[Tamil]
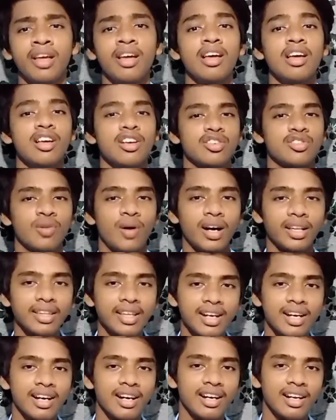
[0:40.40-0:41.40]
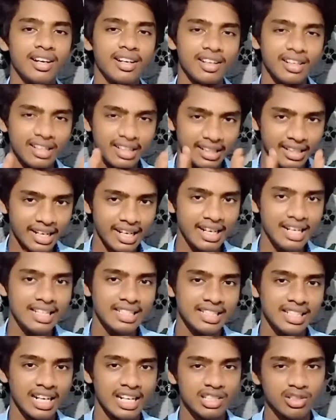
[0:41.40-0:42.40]
ஸோ அதனால டெய்லி
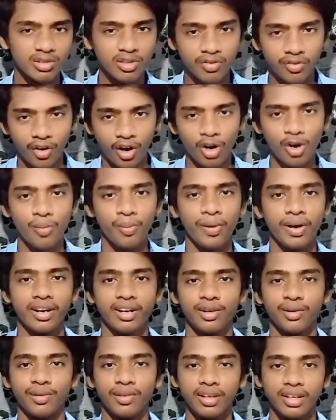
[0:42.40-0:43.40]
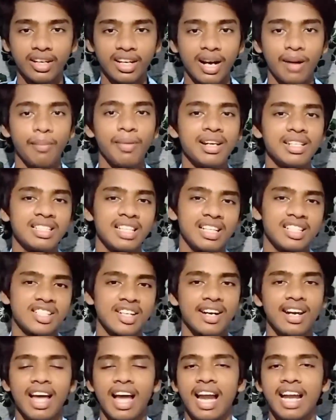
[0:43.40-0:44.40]
சேலஞ்ச் வந்து ஃபாலோ பண்றவங்க கமெண்ட் செக்ஷன்ல
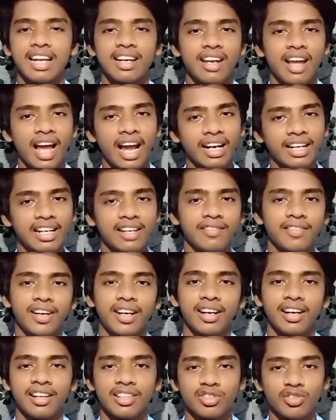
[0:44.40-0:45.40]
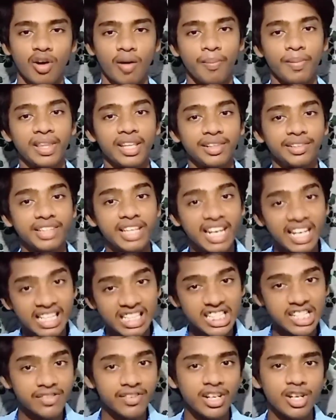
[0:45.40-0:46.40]
ஆக்டிவா இருங்க ஸோ அப்பதான் வந்து நெக்ஸ்ட்
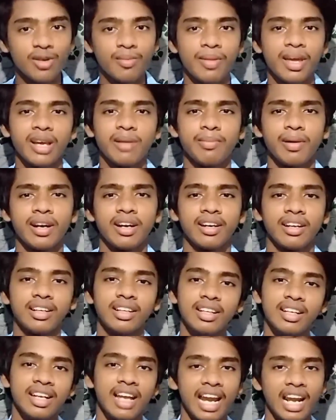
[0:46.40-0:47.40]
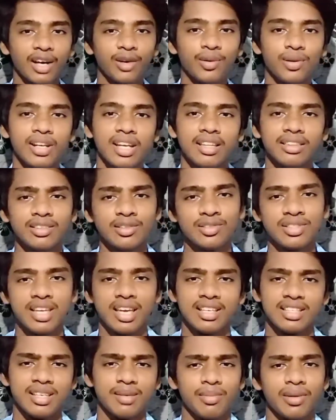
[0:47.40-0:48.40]
வீடியோ மேக் பண்றதுக்கு எனக்கு ஒரு
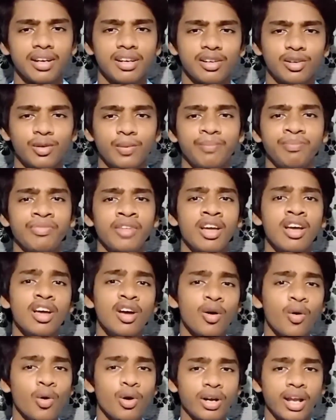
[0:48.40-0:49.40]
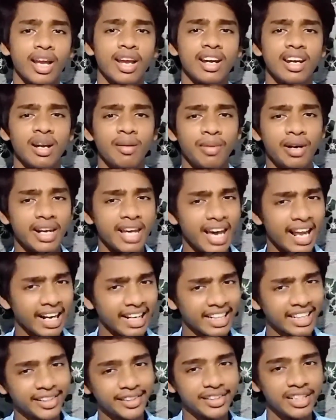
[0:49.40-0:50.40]
எந்தூசியசமா இருக்கும் ஓகே நம்ம டேரக்டா
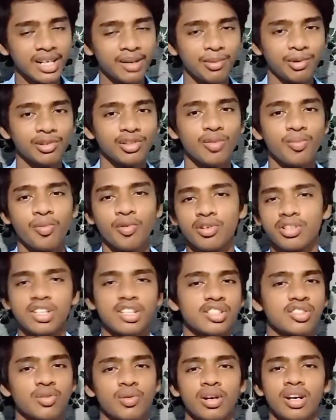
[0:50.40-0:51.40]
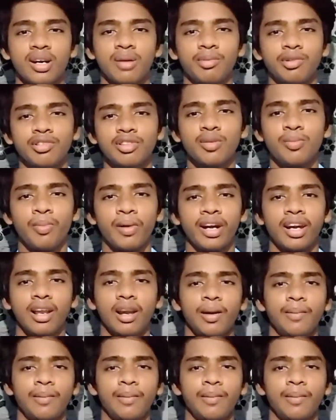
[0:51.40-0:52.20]
வந்து நம்ம வந்து போர்ஷன்ஸ்குள்ள நம்ம வந்து போயிடலாம்